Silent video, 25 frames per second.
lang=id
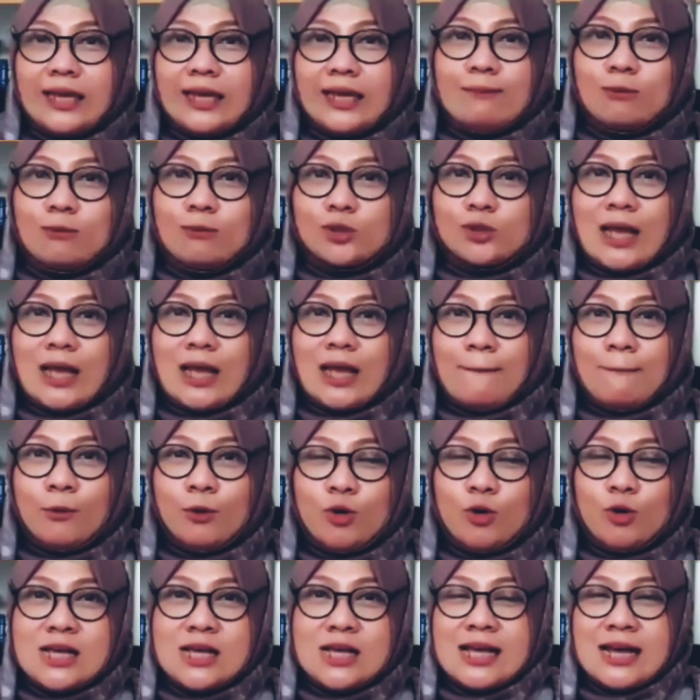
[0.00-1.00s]
ibu
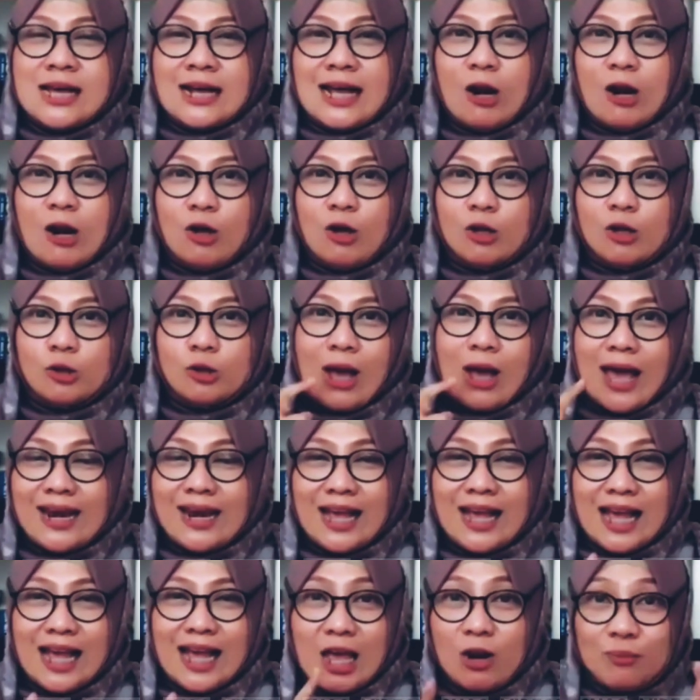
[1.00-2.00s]
sambung kalau tuh
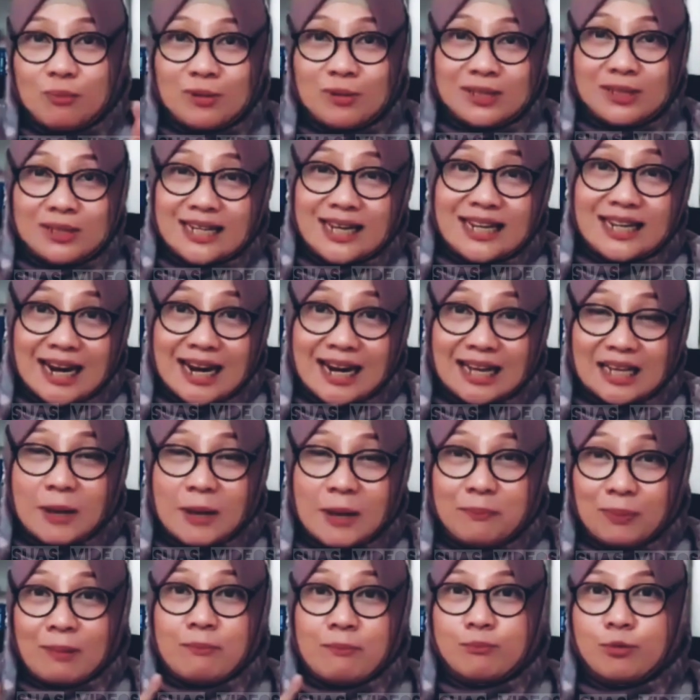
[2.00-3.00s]
anak kalau misalnya nih
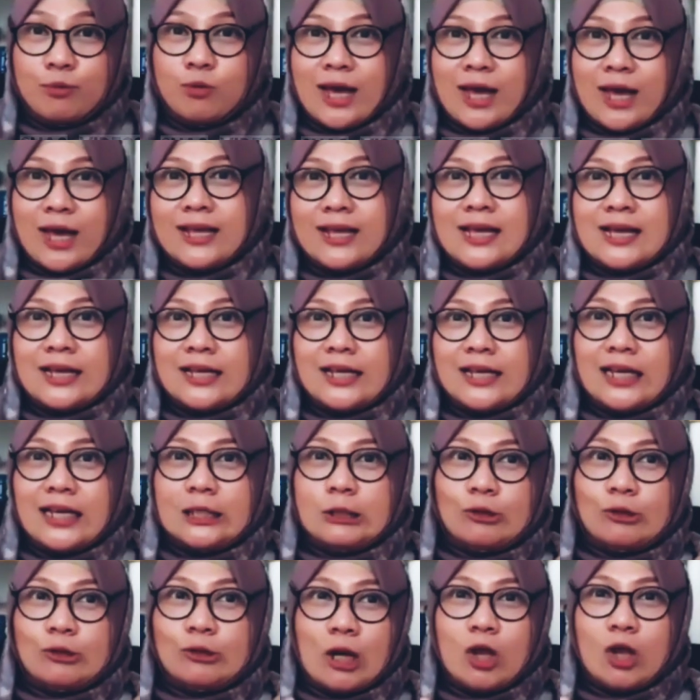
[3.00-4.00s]
anaknya perempuan
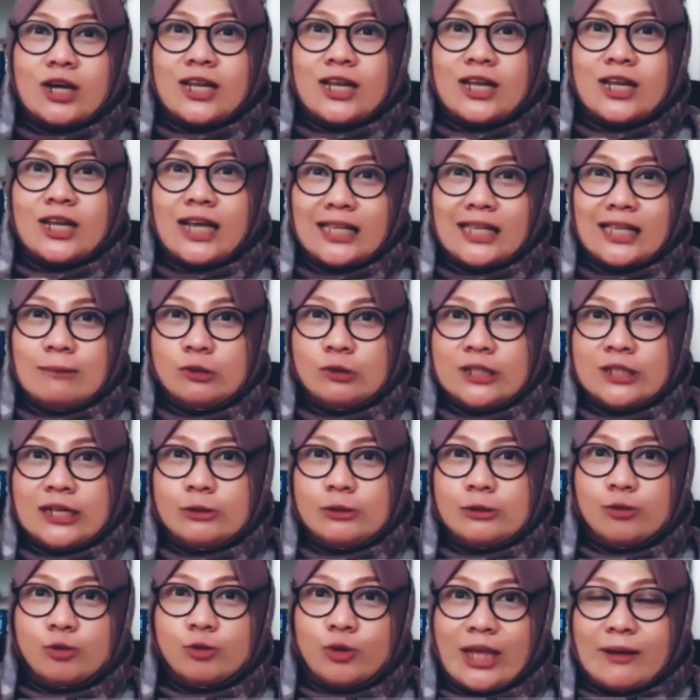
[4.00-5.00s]
itu kalau lihat
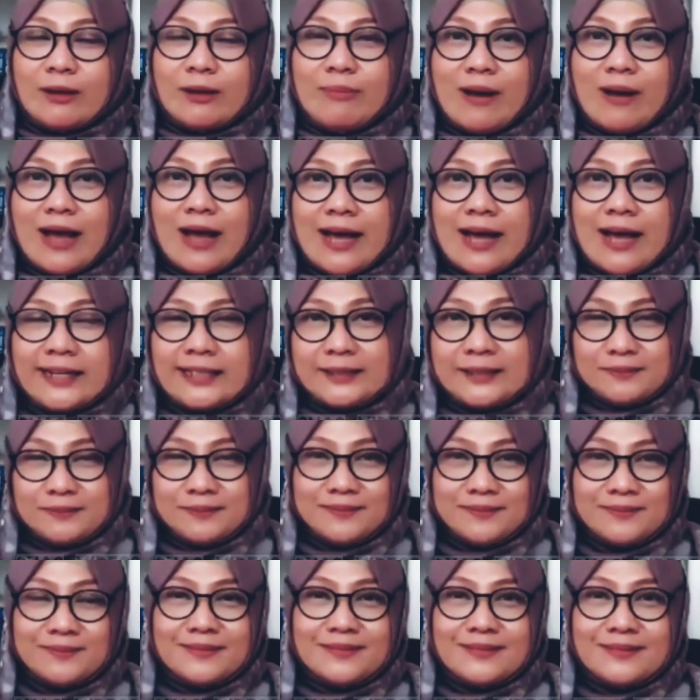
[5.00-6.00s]
ibunya jutek banget
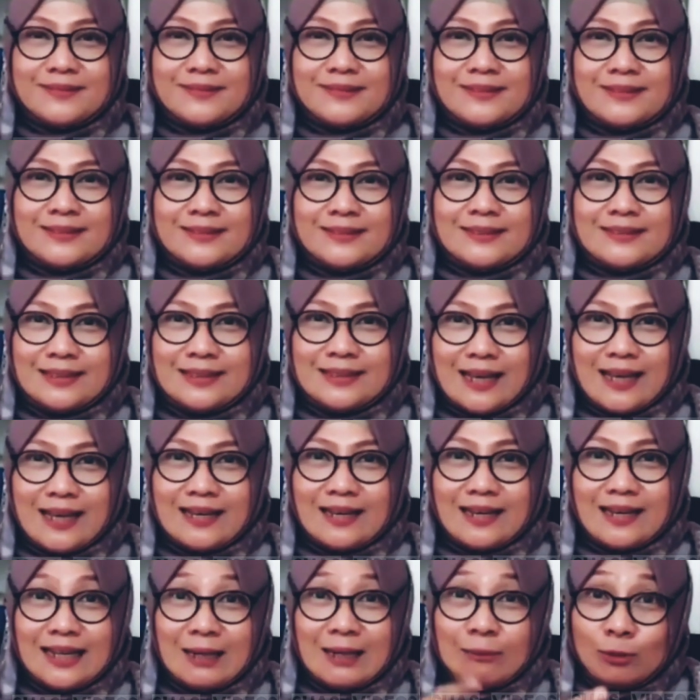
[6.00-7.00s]
ya
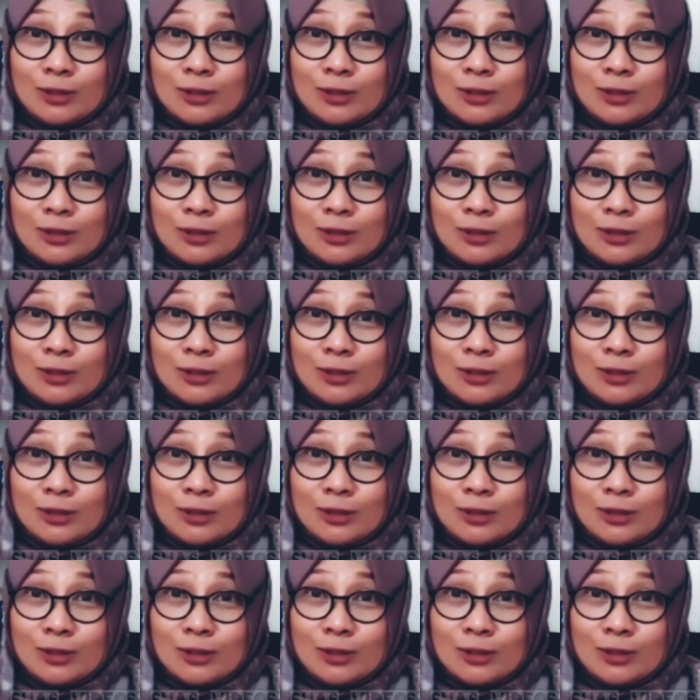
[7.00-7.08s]
ibu